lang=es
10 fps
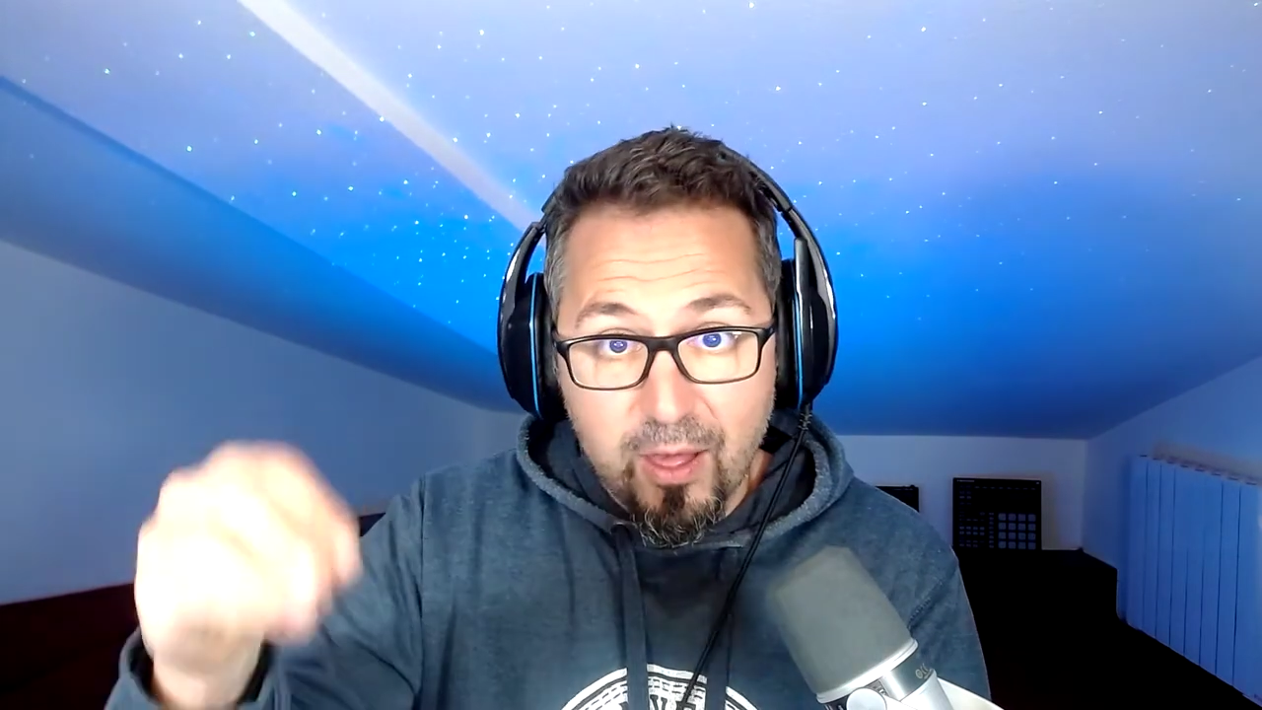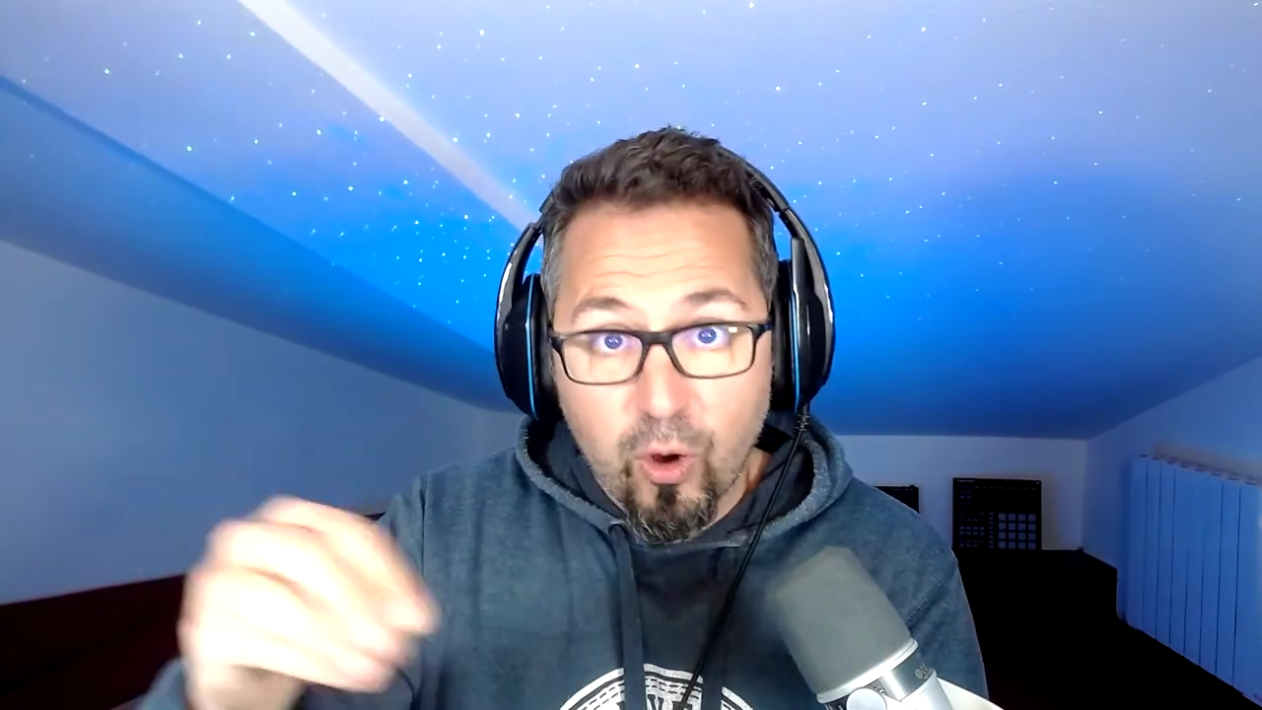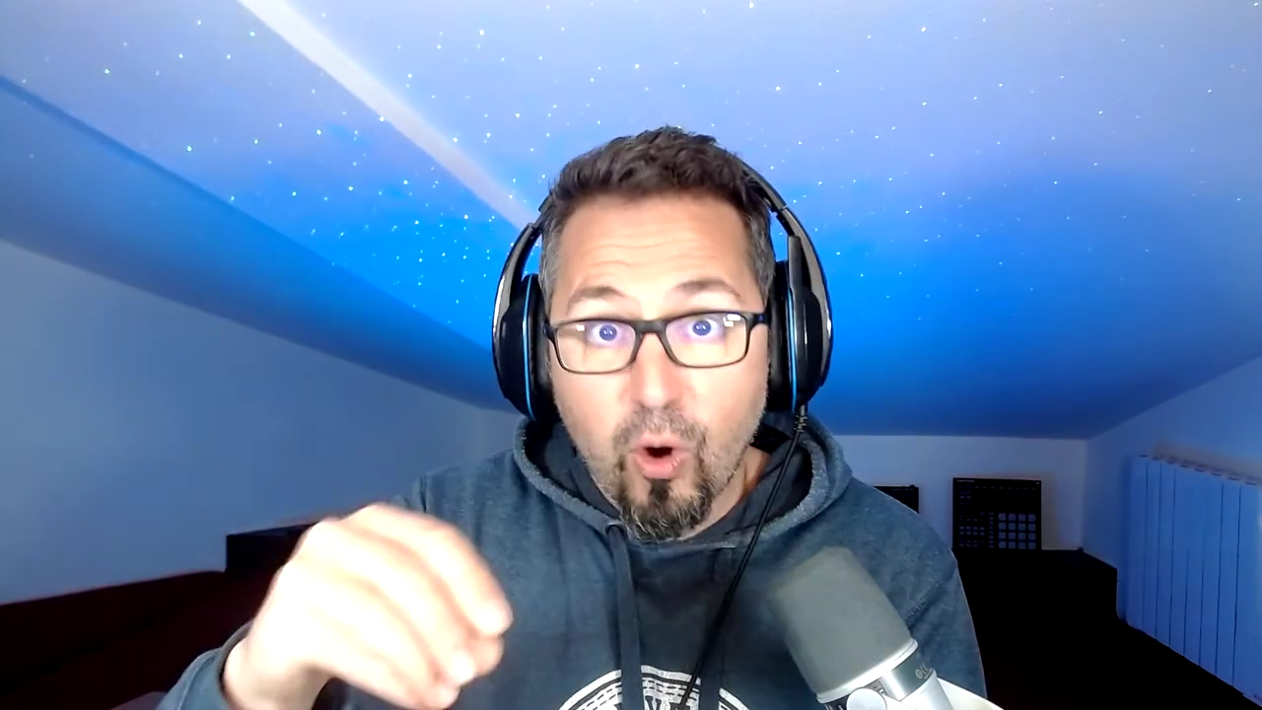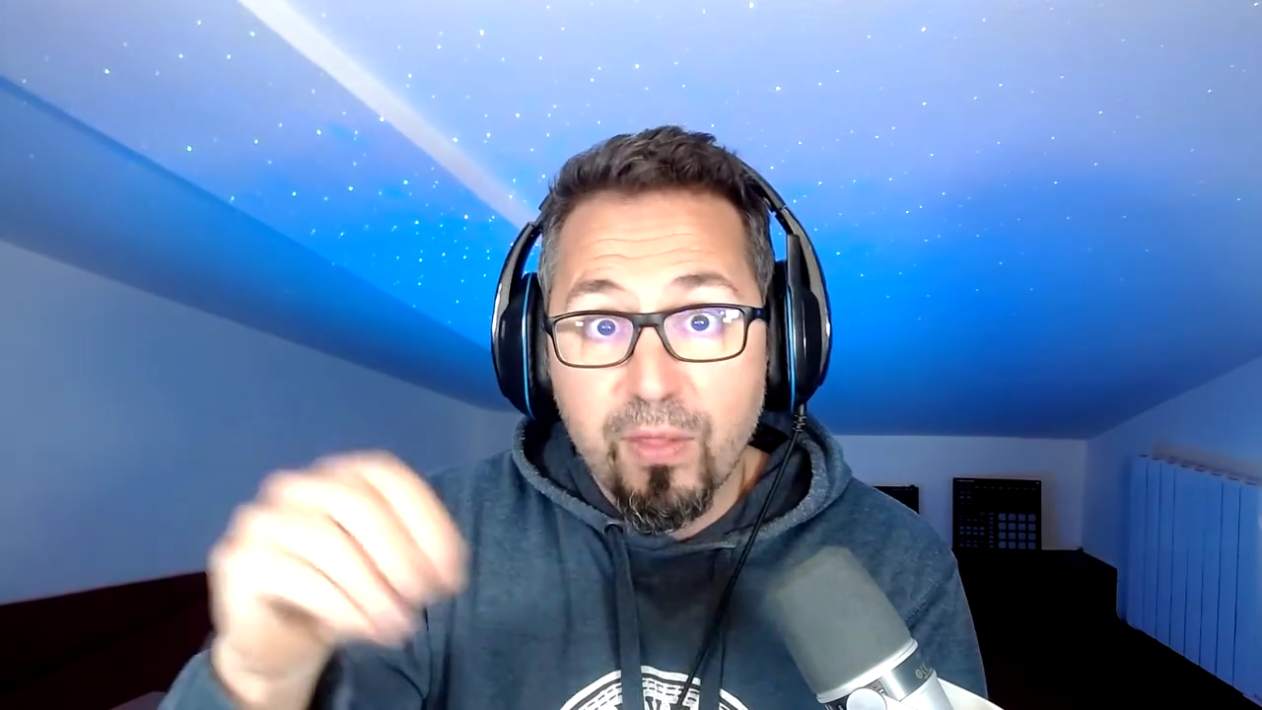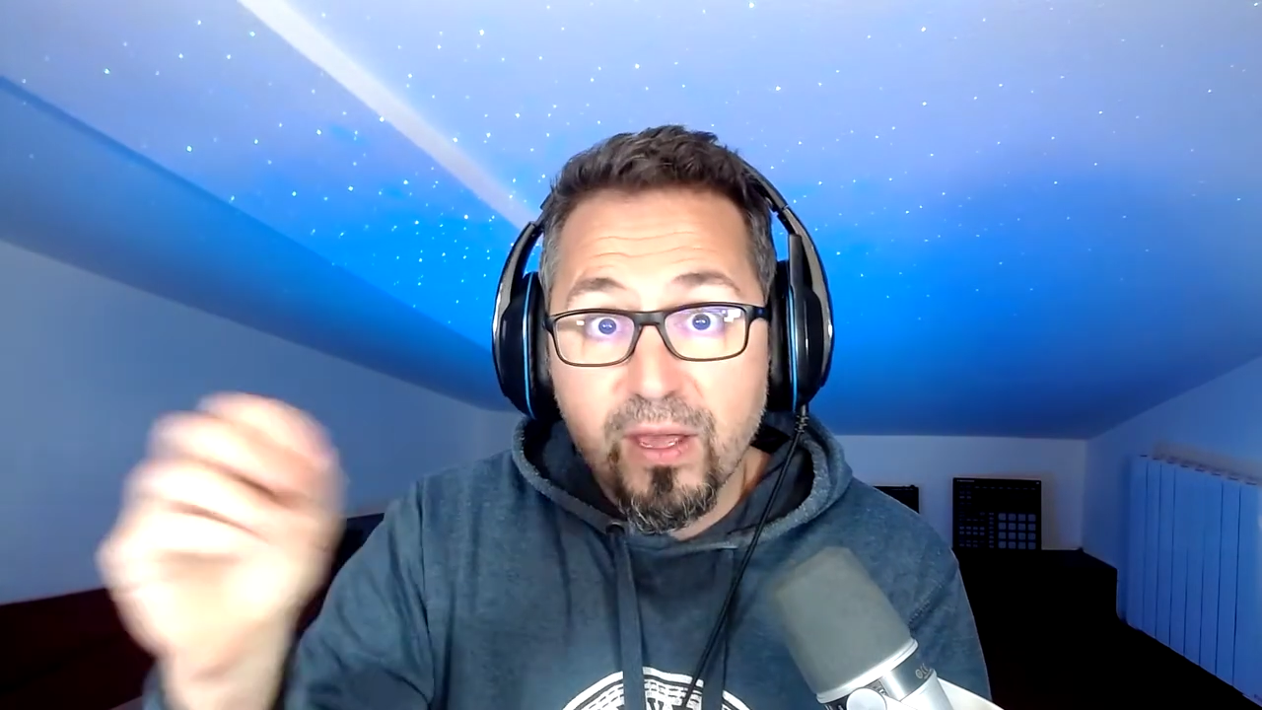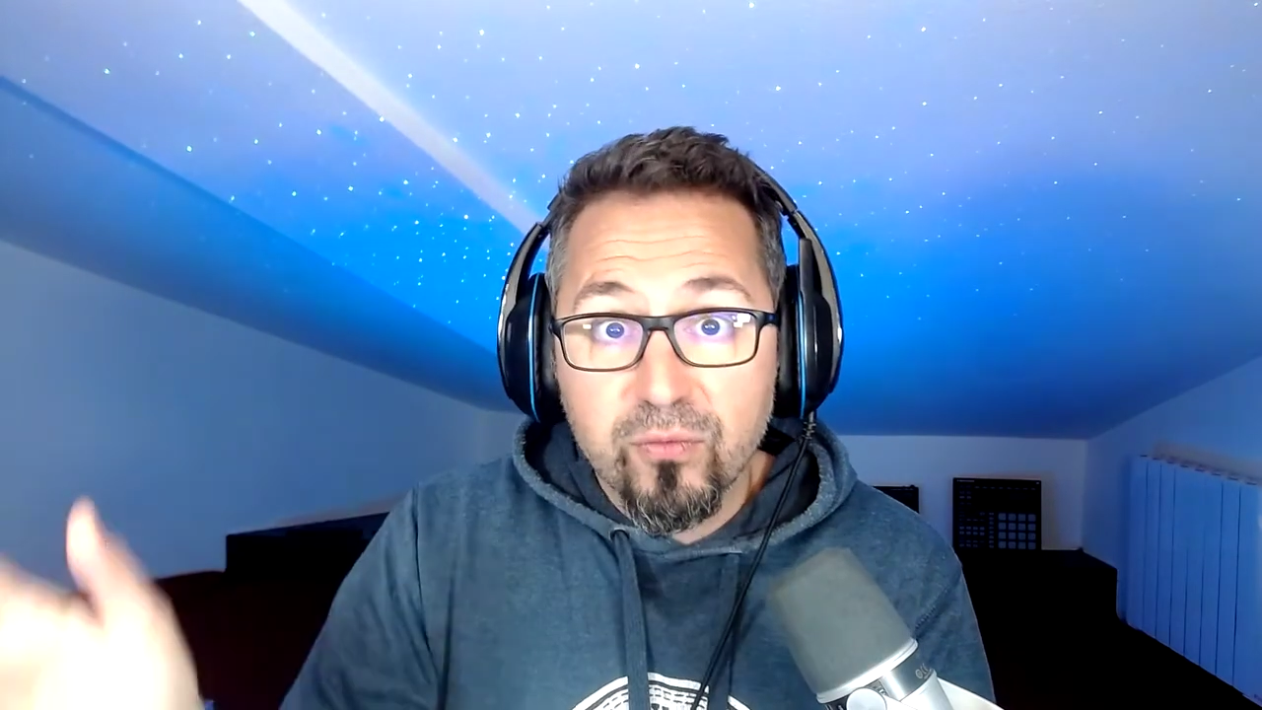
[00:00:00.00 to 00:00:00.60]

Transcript: código